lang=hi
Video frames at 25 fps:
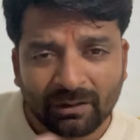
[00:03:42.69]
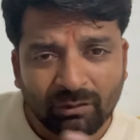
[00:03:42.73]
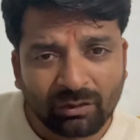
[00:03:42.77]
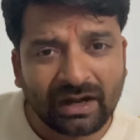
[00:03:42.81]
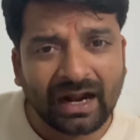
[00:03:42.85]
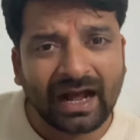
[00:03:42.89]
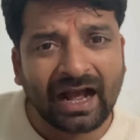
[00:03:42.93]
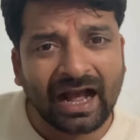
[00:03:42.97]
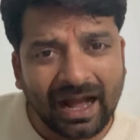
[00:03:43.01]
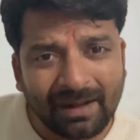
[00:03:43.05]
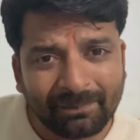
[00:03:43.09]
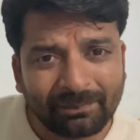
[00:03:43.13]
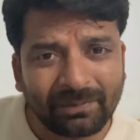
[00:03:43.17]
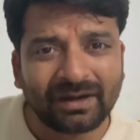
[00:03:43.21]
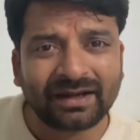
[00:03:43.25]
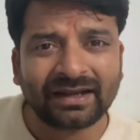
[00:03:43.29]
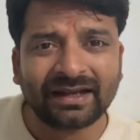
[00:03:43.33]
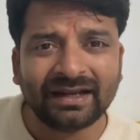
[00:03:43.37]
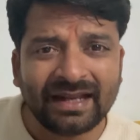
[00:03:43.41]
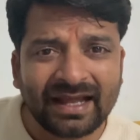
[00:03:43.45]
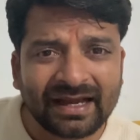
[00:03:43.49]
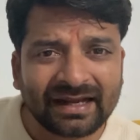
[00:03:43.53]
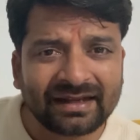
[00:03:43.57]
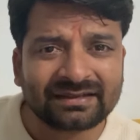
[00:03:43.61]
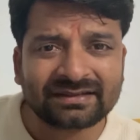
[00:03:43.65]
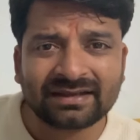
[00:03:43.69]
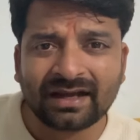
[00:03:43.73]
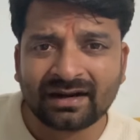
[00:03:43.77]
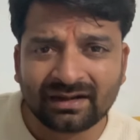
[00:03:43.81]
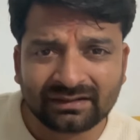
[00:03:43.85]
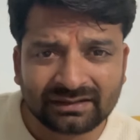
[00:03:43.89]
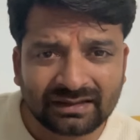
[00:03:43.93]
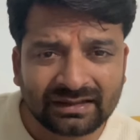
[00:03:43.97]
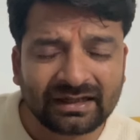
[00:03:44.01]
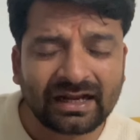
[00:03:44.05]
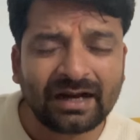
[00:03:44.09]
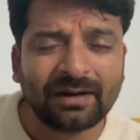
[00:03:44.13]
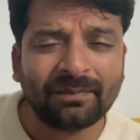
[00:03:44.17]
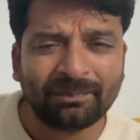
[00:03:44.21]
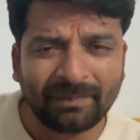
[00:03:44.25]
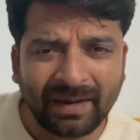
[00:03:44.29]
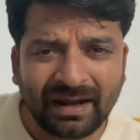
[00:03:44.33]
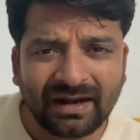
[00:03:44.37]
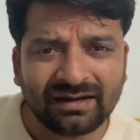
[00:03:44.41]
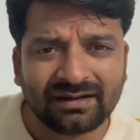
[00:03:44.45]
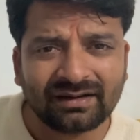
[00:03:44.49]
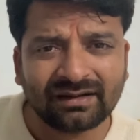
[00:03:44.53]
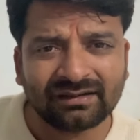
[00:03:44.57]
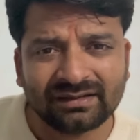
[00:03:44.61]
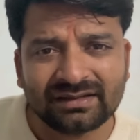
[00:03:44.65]
और आप अकेले आके सनातन का
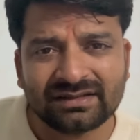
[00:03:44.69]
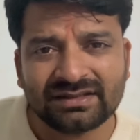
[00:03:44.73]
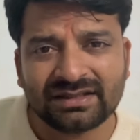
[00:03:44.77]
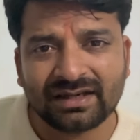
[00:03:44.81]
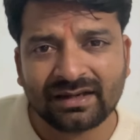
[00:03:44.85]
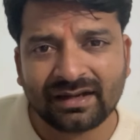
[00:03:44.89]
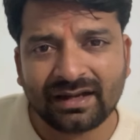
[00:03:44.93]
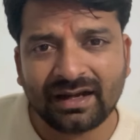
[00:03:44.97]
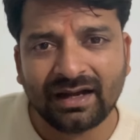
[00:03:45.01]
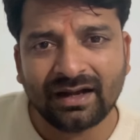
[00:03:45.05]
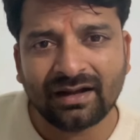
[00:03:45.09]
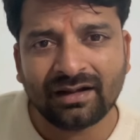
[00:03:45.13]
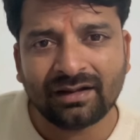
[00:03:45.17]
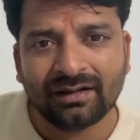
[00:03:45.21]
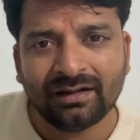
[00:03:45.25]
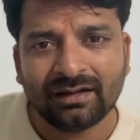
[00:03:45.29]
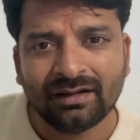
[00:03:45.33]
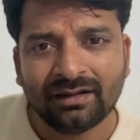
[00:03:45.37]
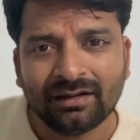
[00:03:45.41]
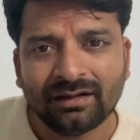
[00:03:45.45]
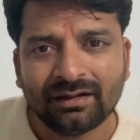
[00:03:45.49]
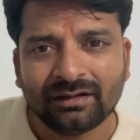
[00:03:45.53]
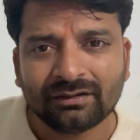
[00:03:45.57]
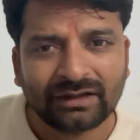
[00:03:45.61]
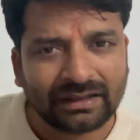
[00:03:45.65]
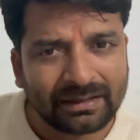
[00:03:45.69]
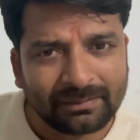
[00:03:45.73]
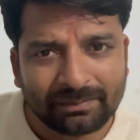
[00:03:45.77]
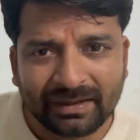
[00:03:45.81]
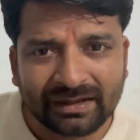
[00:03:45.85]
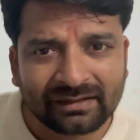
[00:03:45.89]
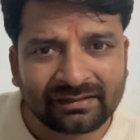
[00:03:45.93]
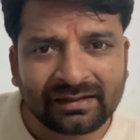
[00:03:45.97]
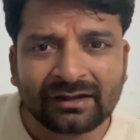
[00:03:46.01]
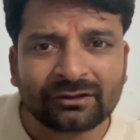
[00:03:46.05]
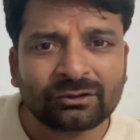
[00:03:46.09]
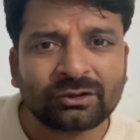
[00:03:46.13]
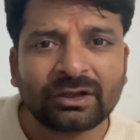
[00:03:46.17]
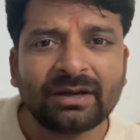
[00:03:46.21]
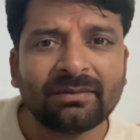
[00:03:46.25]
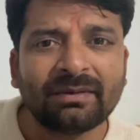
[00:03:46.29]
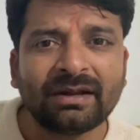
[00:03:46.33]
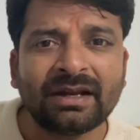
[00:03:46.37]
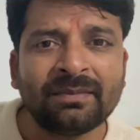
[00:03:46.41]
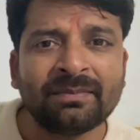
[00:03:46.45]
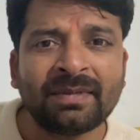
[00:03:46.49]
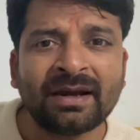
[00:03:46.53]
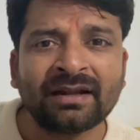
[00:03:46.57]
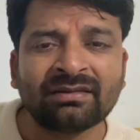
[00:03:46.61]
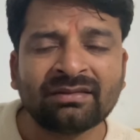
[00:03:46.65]
अपमान कर दीजिएगा तो ये बर्दाश्त होने
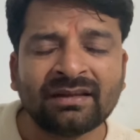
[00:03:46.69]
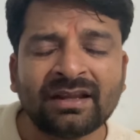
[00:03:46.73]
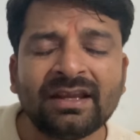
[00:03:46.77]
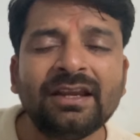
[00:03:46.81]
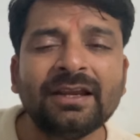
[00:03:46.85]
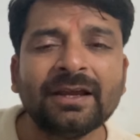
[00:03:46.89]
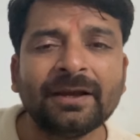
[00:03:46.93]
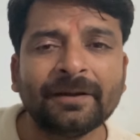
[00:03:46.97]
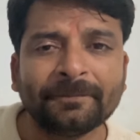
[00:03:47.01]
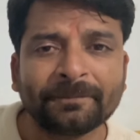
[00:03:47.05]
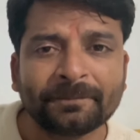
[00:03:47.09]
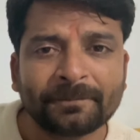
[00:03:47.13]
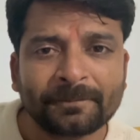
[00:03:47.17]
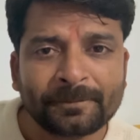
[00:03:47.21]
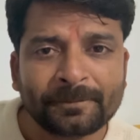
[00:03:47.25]
वाली बात नहीं है